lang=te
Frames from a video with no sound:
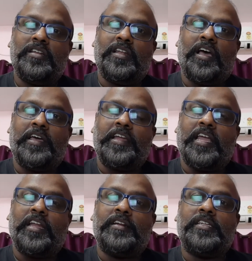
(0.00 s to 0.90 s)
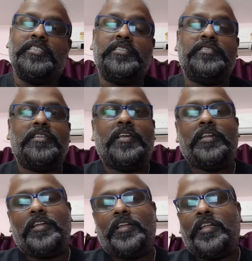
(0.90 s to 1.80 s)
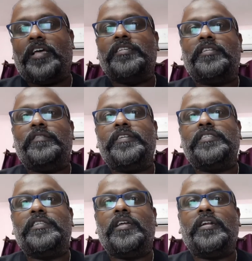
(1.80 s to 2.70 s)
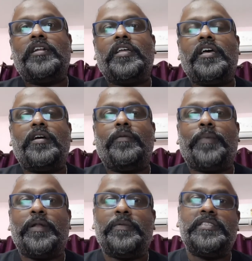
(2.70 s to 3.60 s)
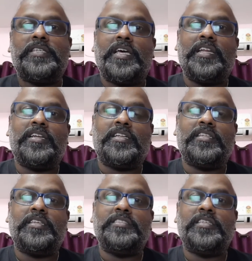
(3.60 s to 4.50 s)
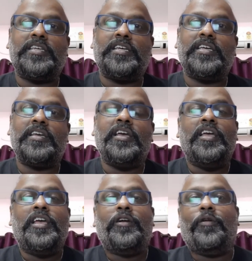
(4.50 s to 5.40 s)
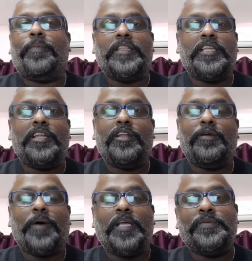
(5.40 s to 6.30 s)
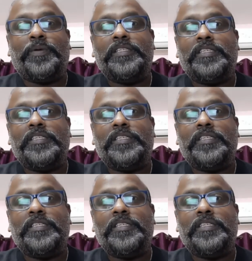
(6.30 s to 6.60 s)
లాయర్ క్యారెక్టర్ చేసేదానికి లా చదివేసిందంట పని మంచి క్యారెక్టర్ చేసేకి ఓ పదిళ్ళు పాచి పని